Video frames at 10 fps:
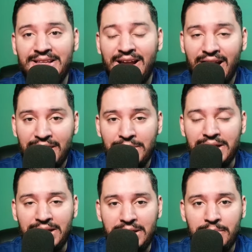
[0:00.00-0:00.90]
dejado al
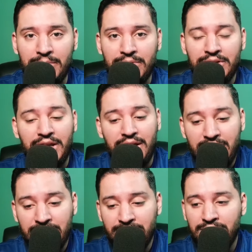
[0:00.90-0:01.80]
equipo.
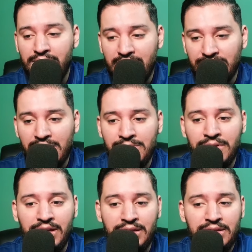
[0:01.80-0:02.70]
Esto es algo
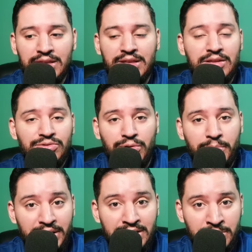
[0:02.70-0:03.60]
que
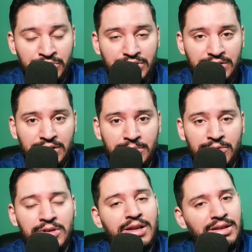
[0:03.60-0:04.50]
sorprende muchísimo.
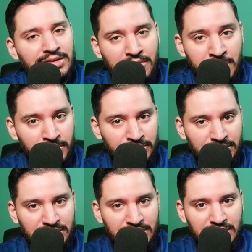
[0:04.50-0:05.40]
Sabemos
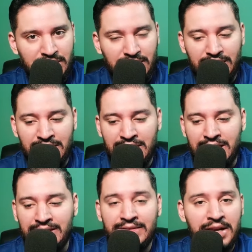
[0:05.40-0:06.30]
que
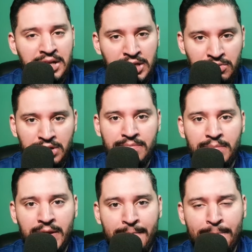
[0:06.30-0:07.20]
estar en el
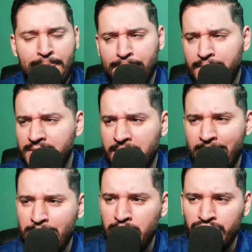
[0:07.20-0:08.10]
Olimpia te da
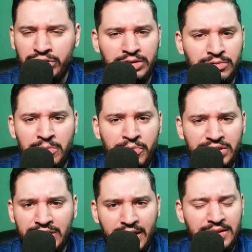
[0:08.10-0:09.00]
muchas
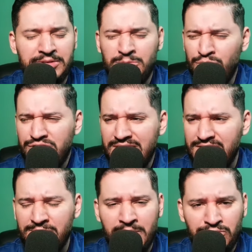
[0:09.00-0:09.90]
comodidades,
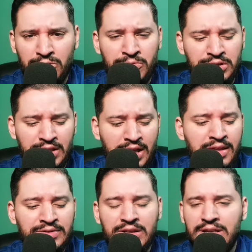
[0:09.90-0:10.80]
muchísimas
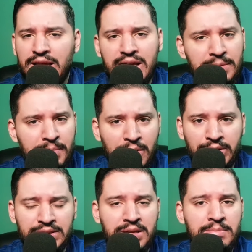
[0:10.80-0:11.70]
comodidades, el pago
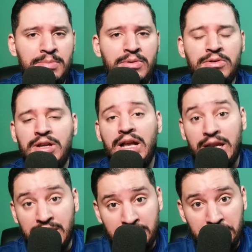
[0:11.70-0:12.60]
a tiempo,
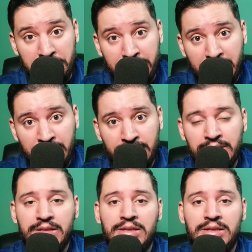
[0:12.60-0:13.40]
ganas muy bien,